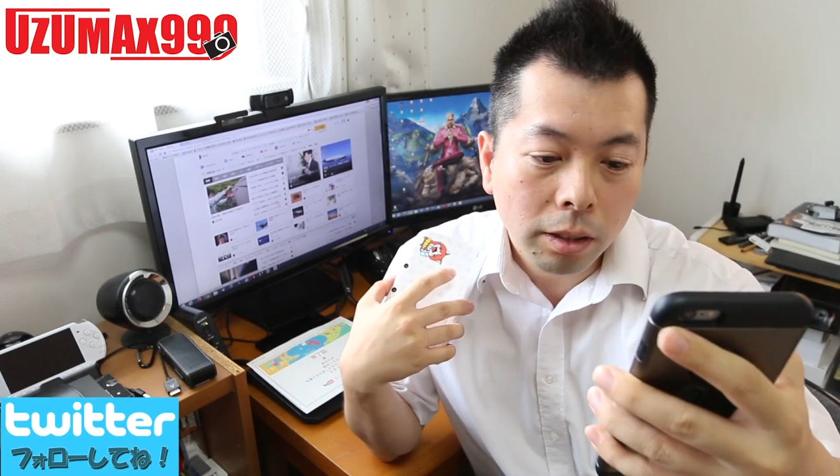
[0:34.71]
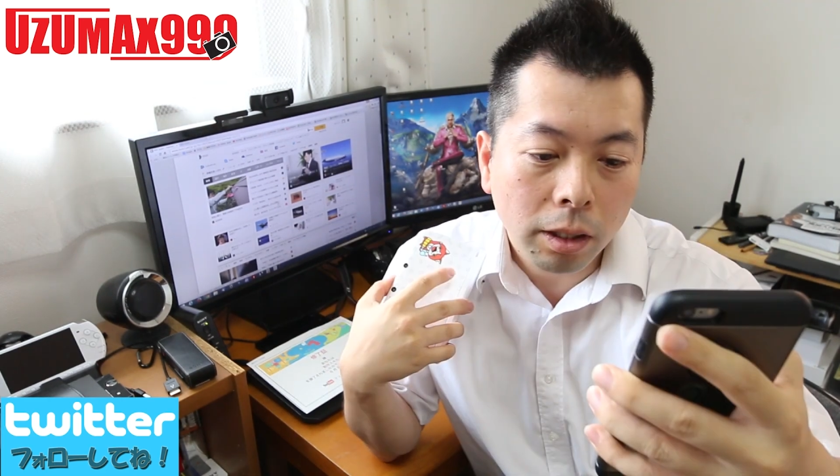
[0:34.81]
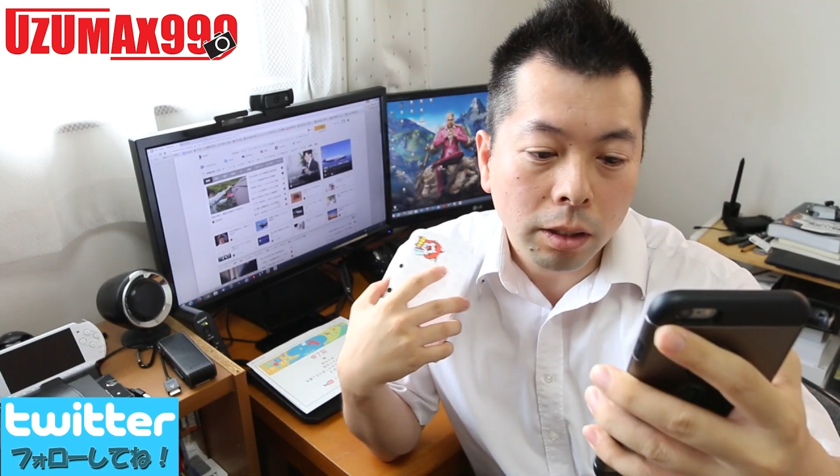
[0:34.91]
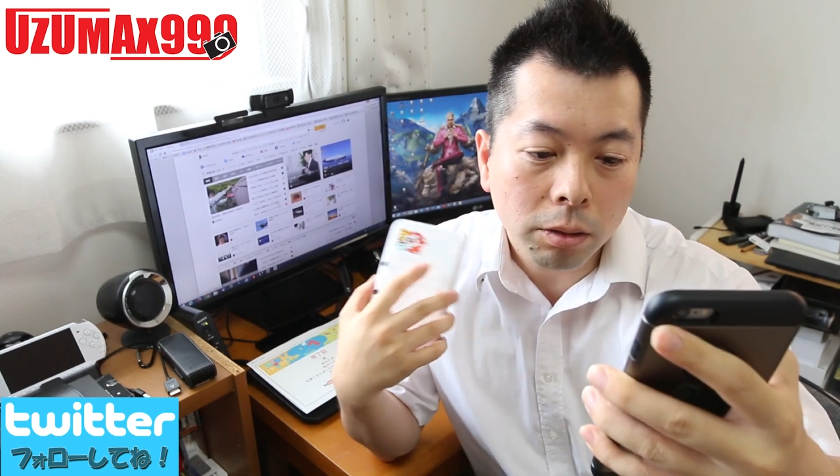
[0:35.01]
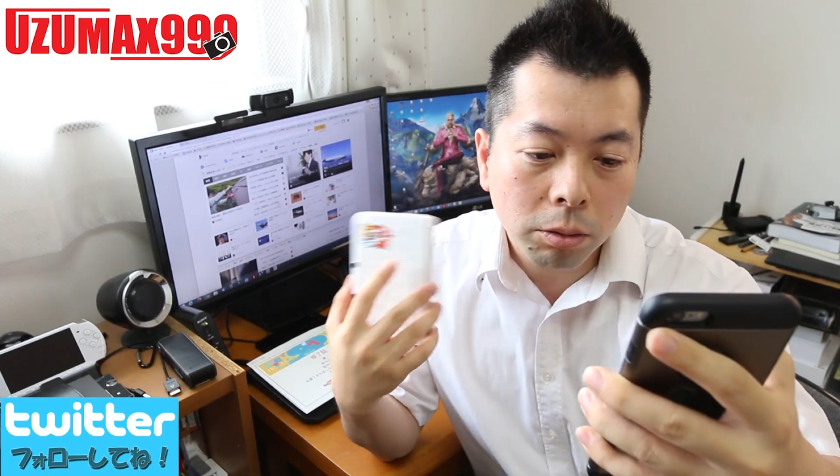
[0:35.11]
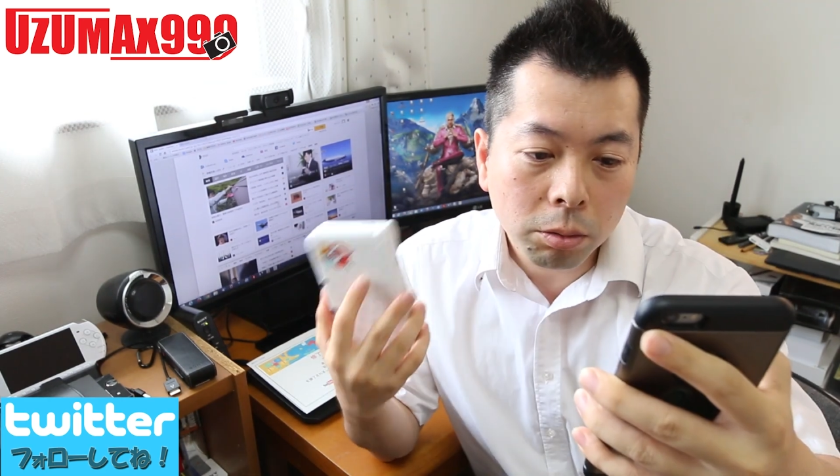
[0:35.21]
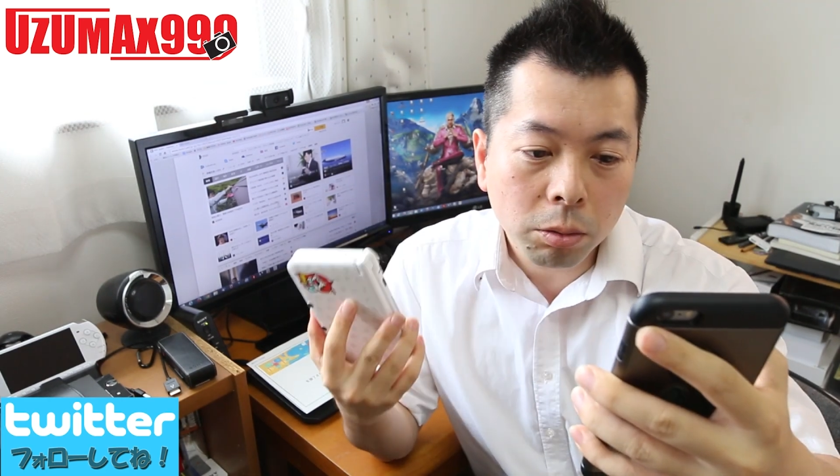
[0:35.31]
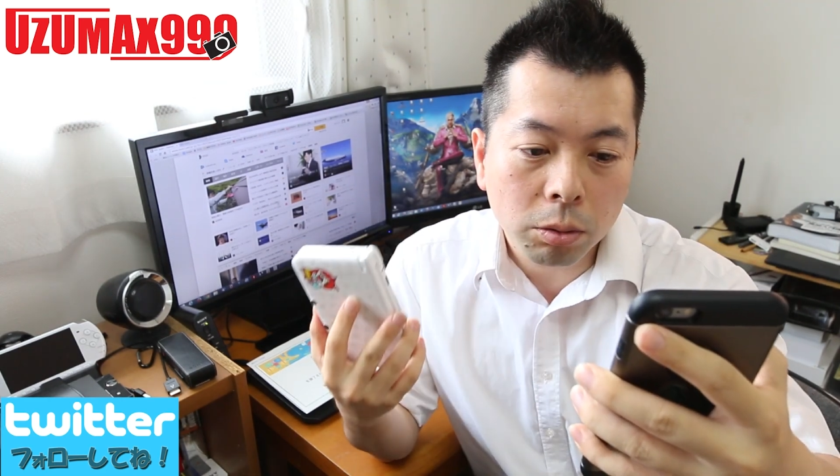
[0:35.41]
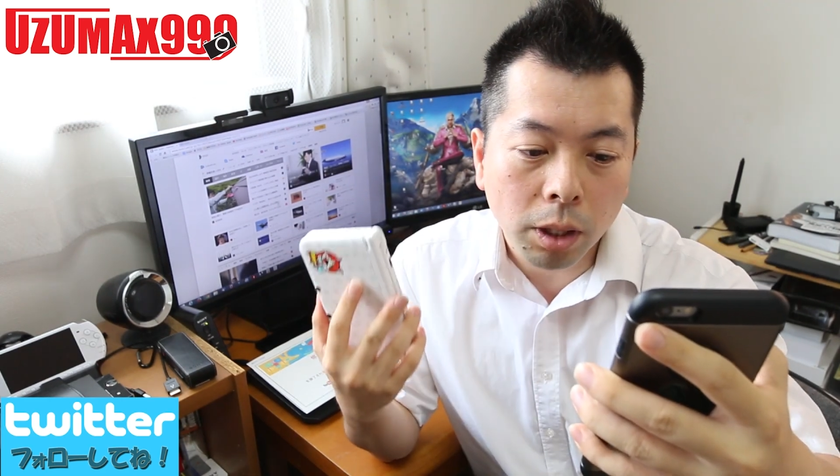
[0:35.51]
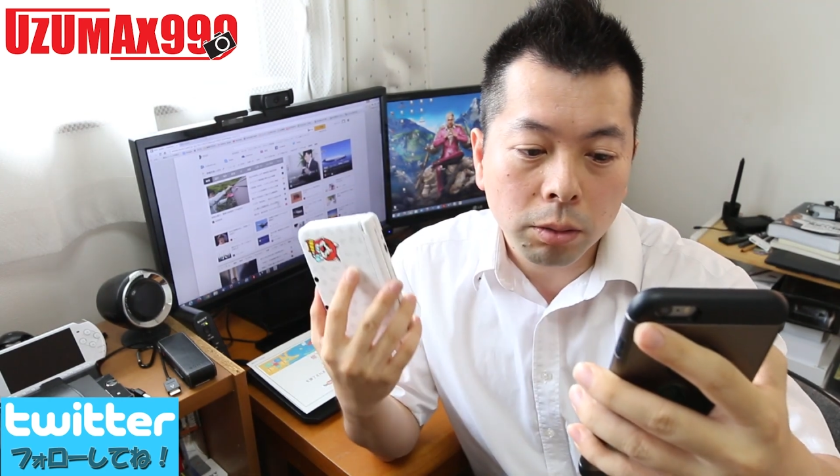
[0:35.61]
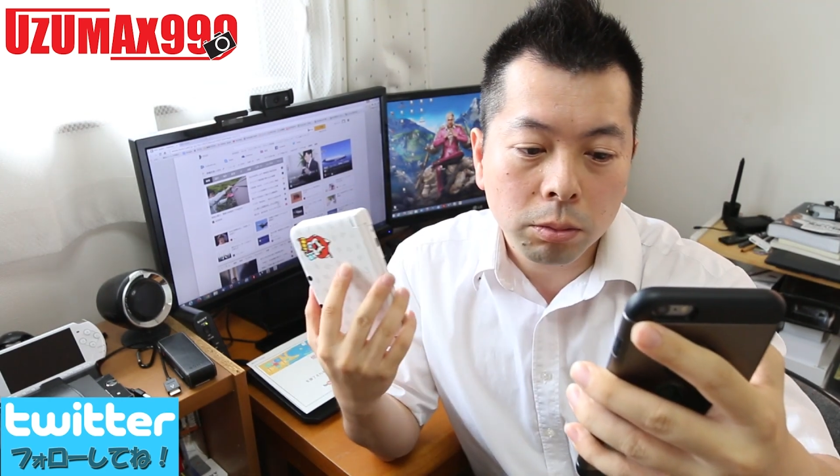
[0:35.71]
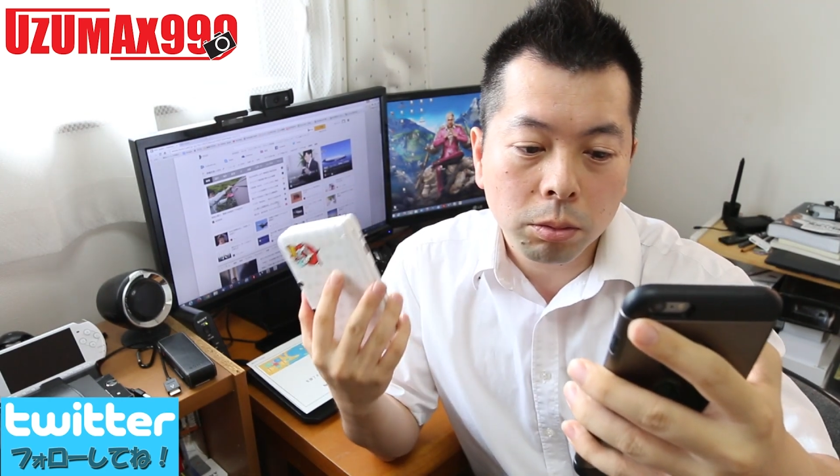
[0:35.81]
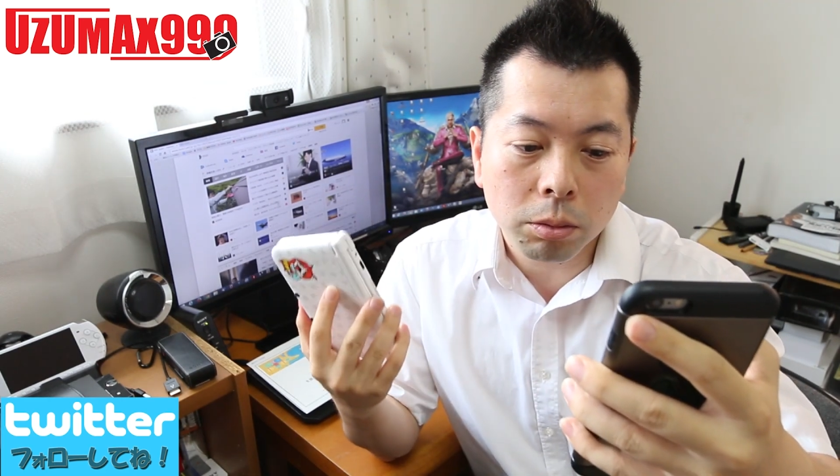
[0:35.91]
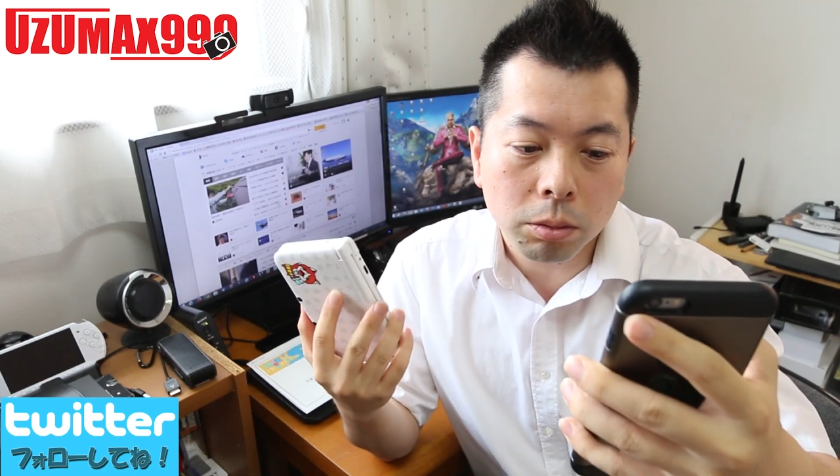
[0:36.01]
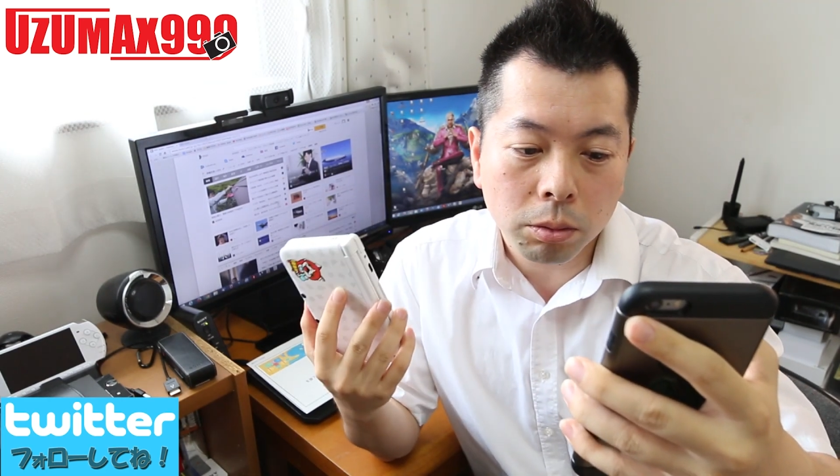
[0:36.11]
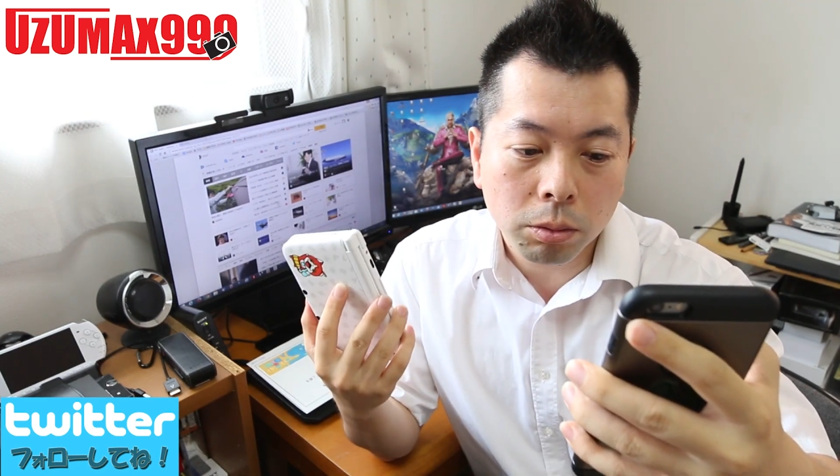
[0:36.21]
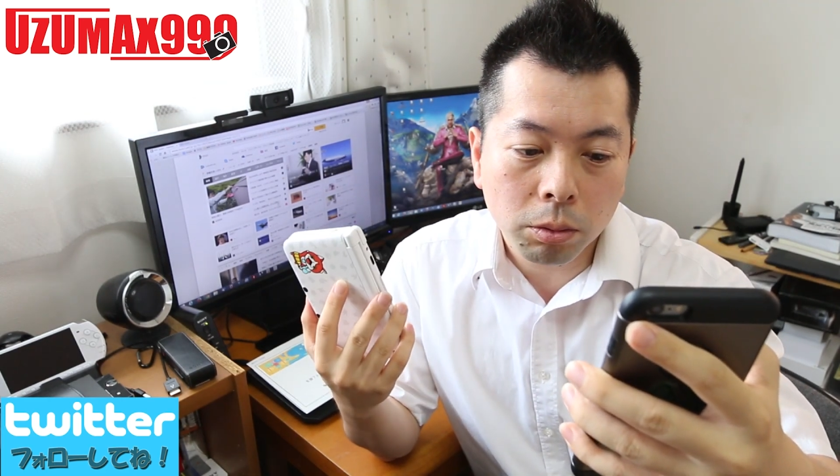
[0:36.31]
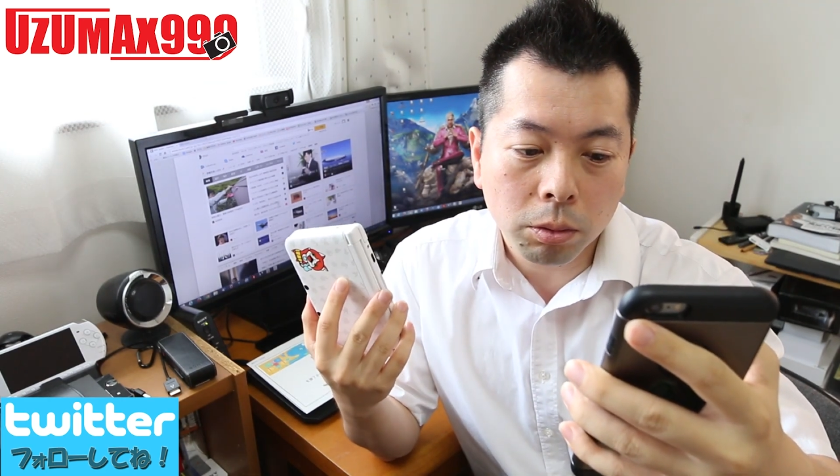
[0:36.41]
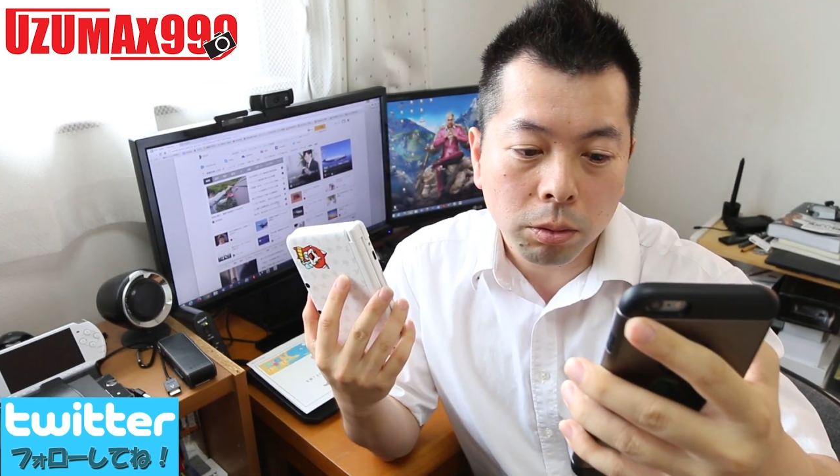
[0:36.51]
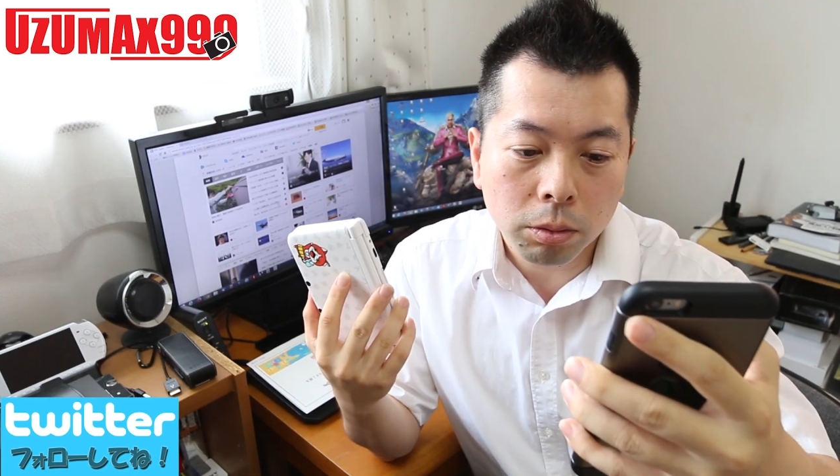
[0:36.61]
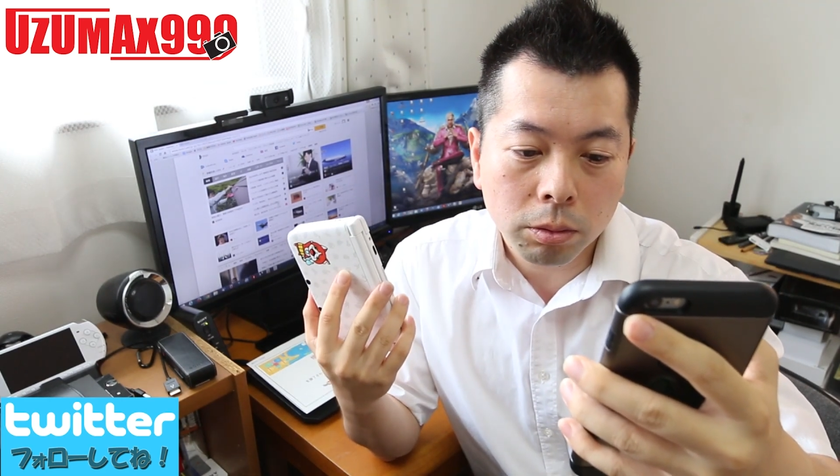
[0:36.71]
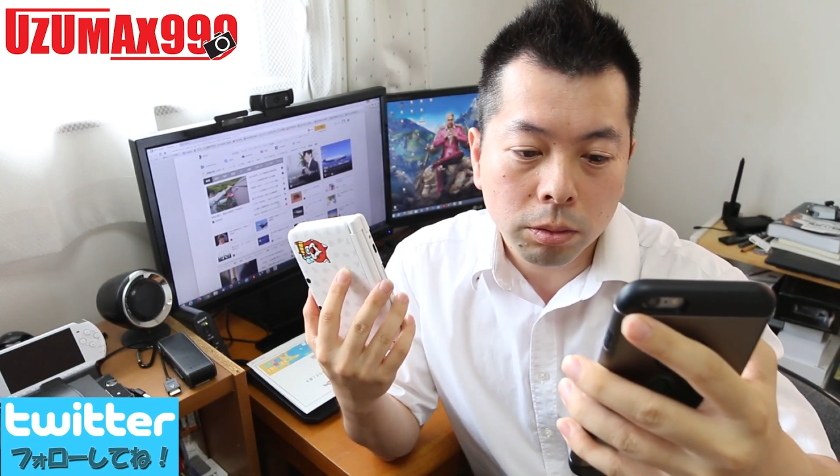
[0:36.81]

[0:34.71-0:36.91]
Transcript: で、竜をダウンロードすると、